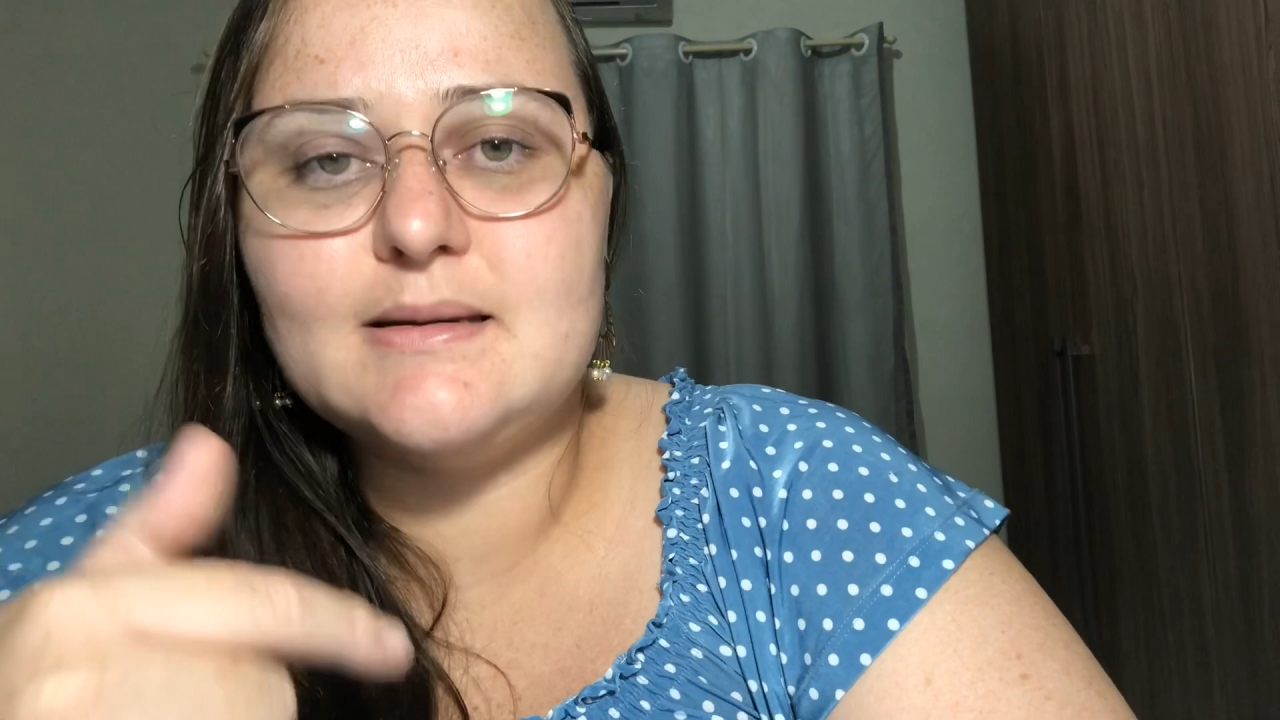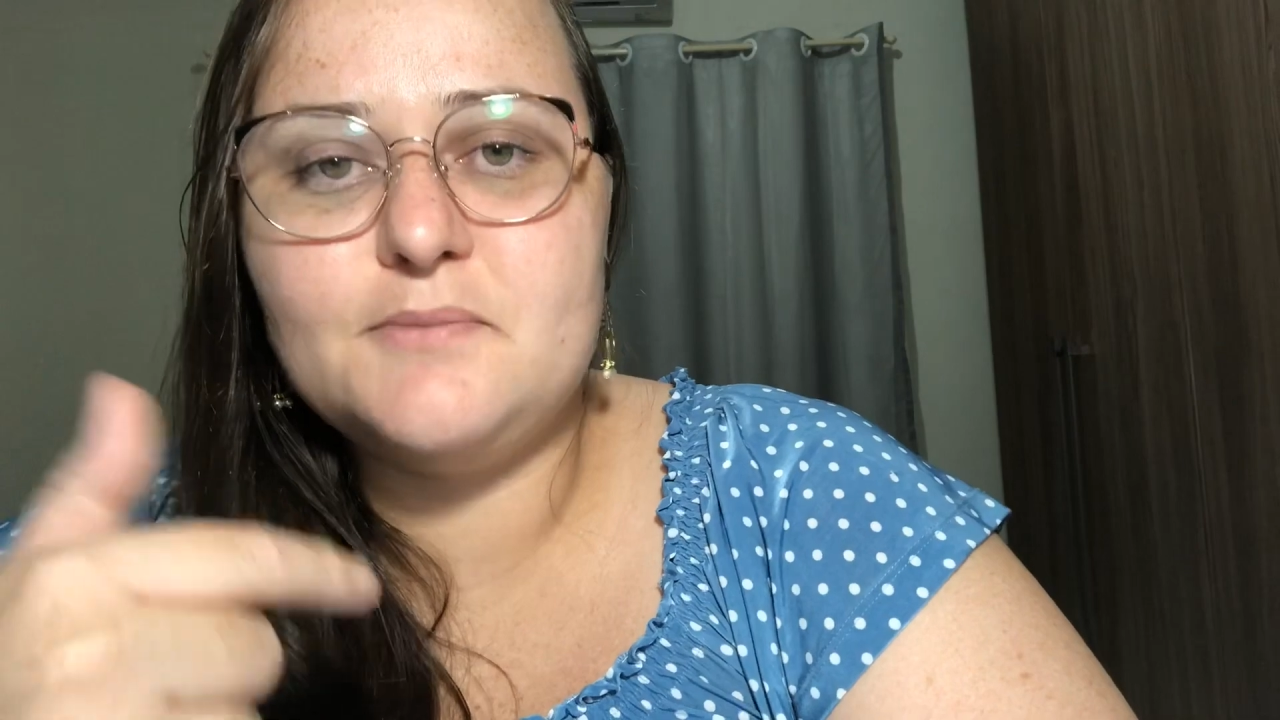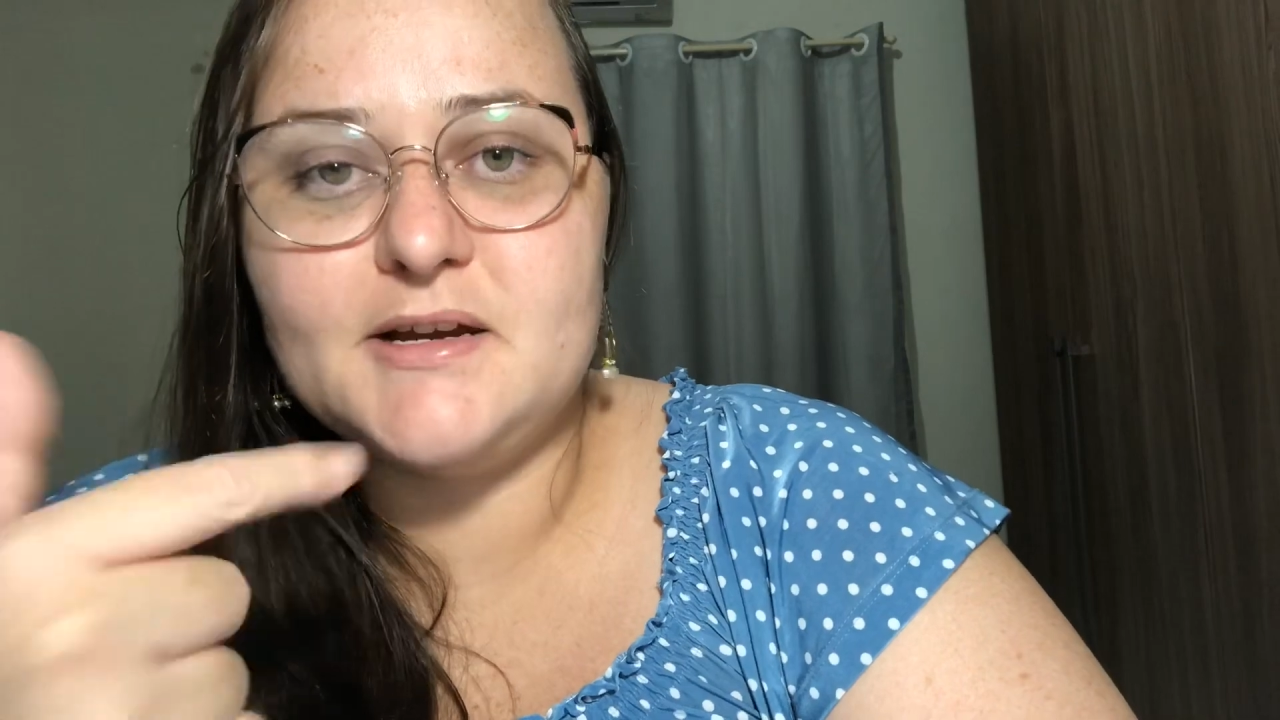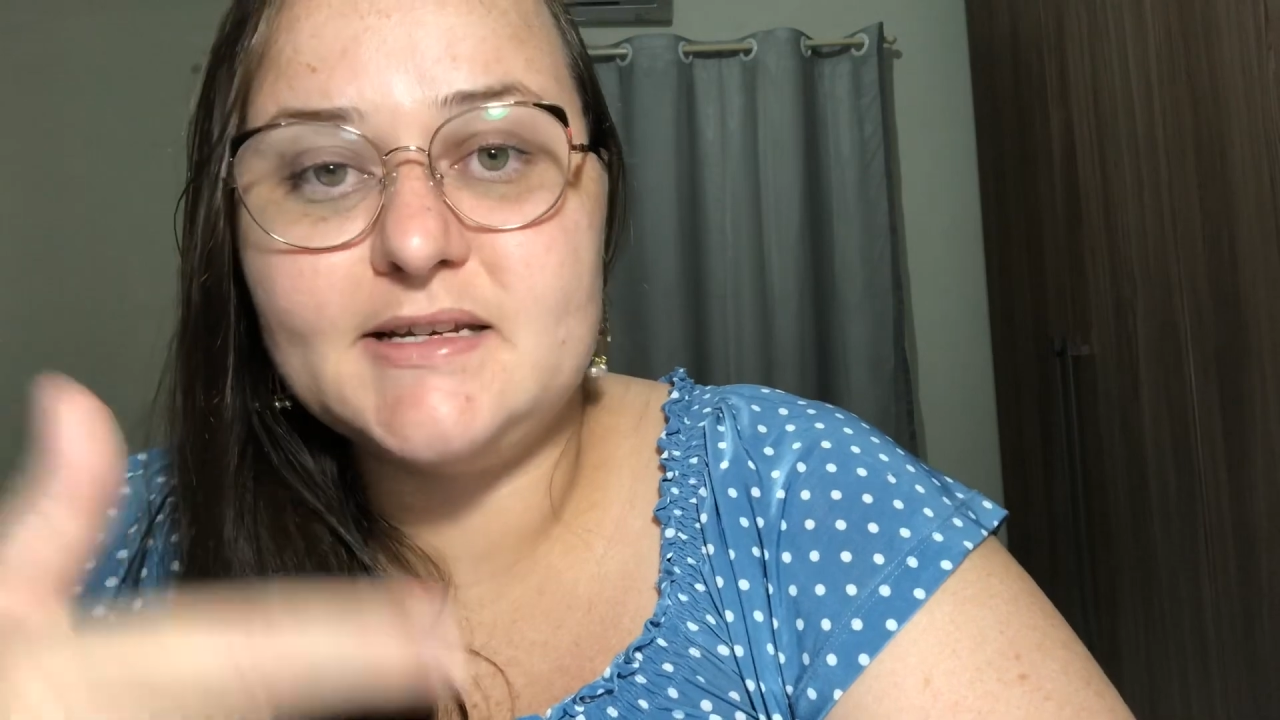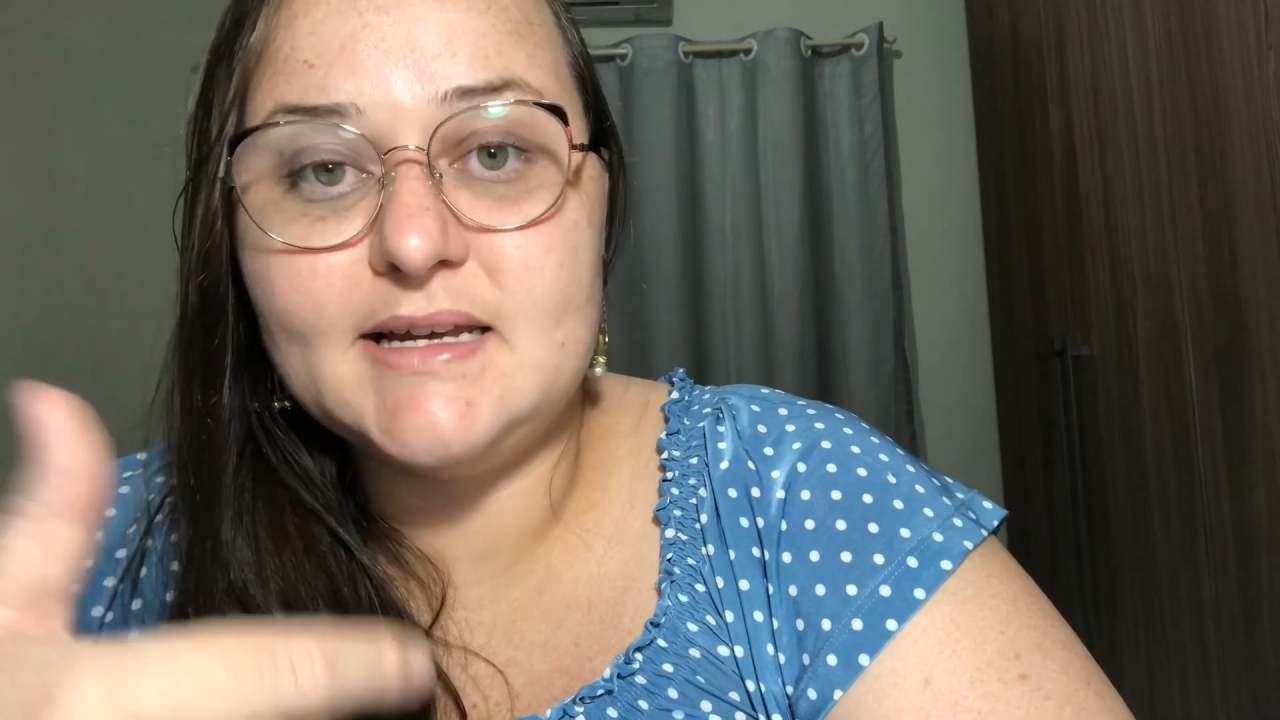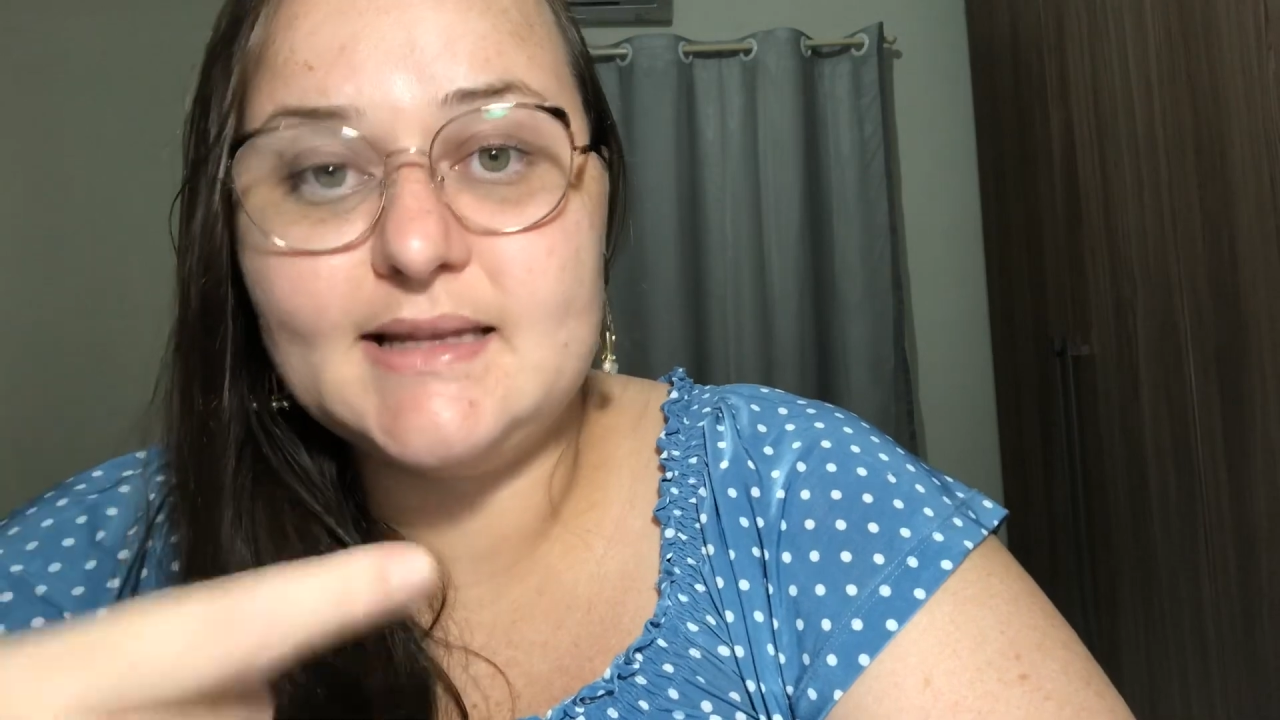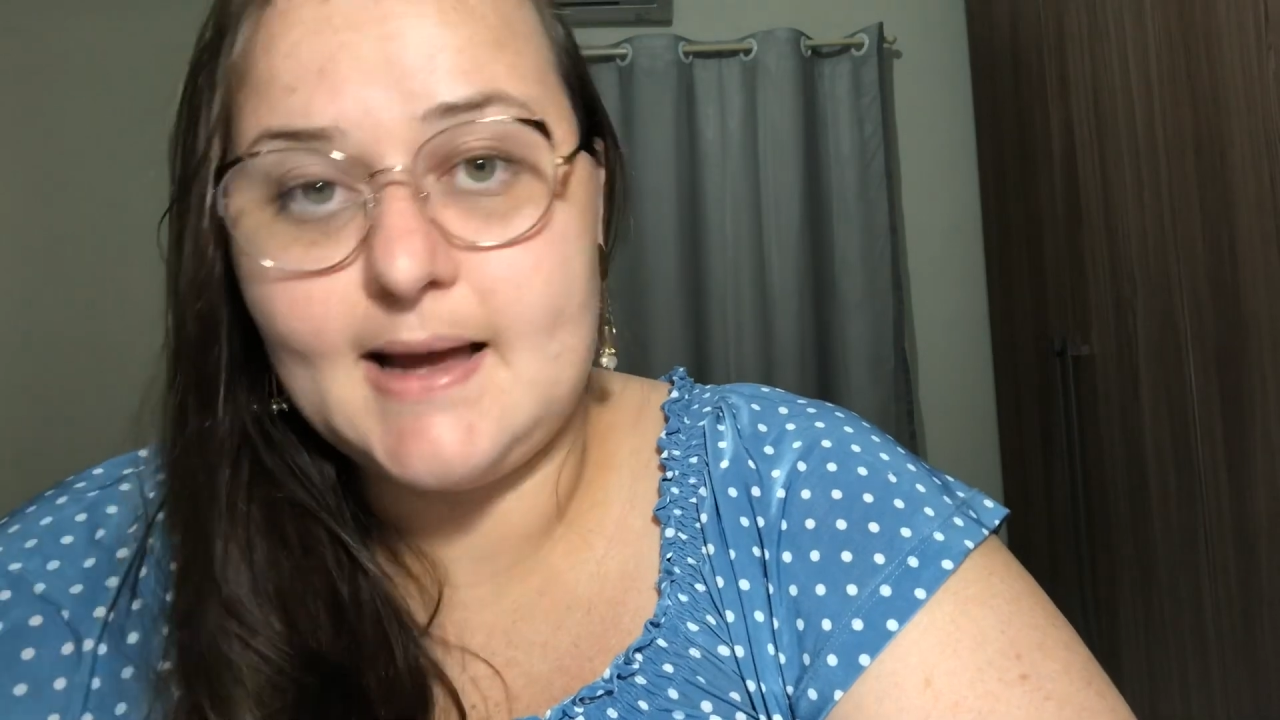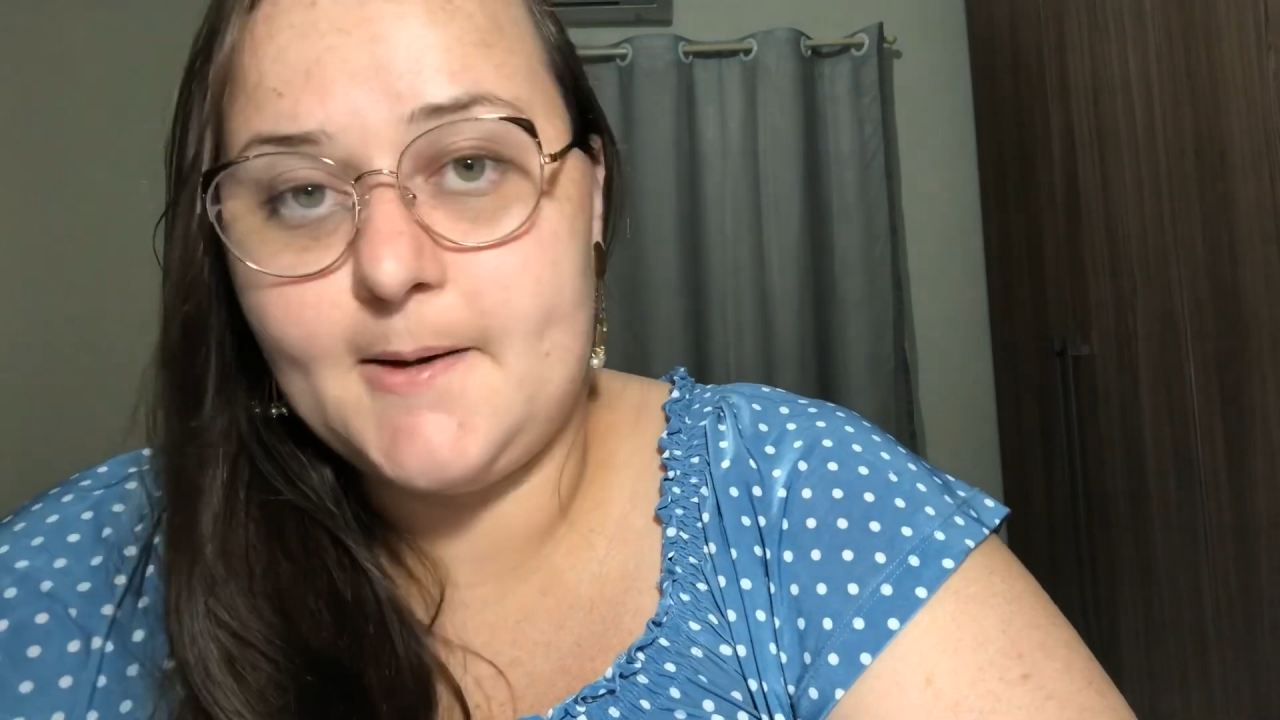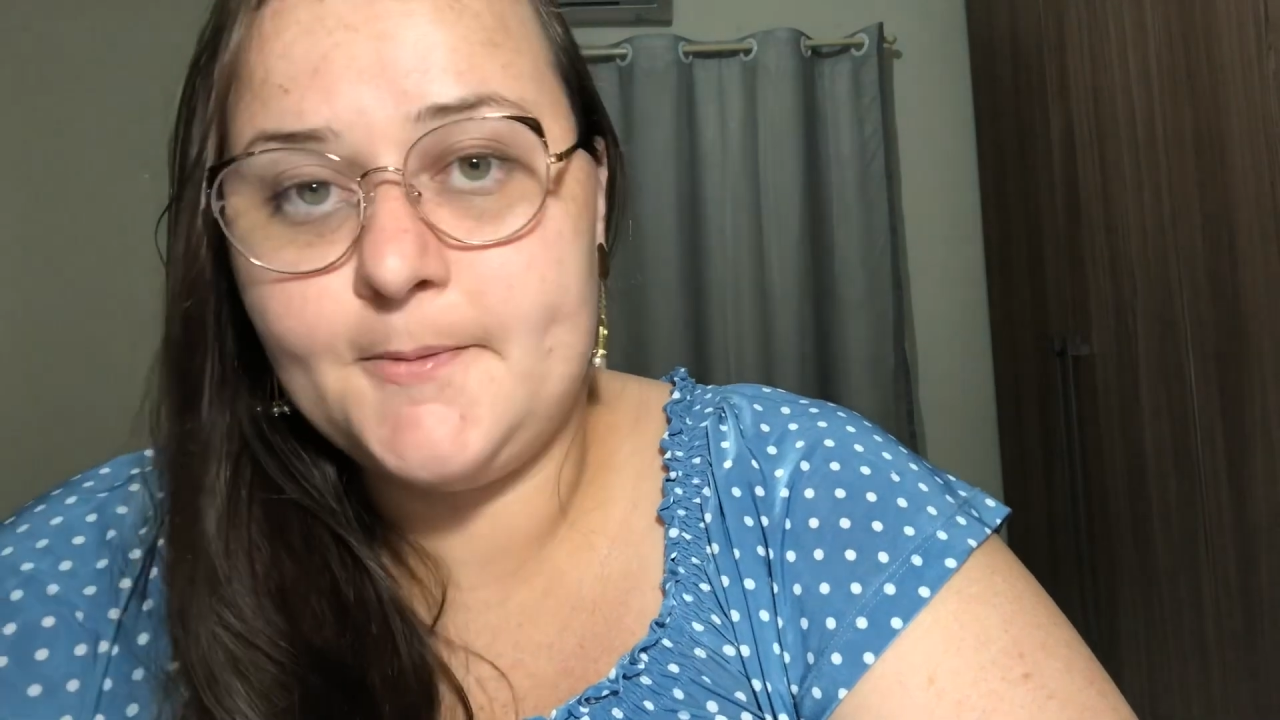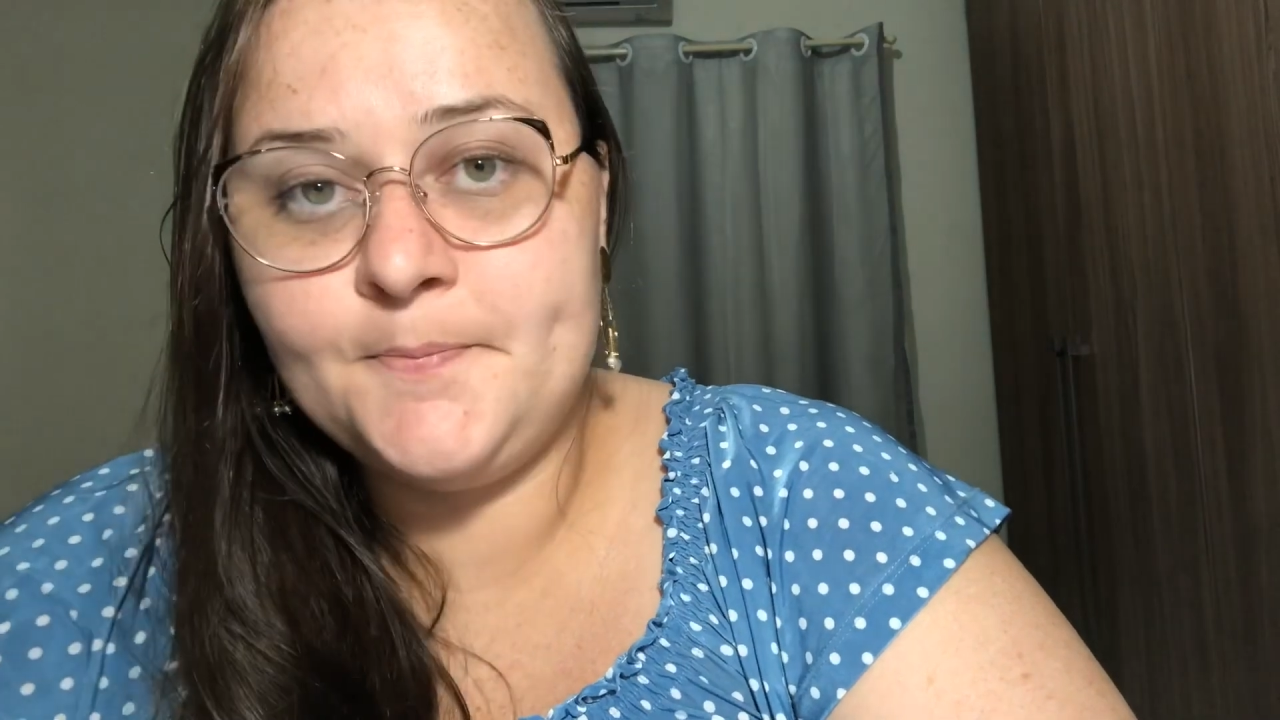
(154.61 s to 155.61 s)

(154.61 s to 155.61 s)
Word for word: apresentar.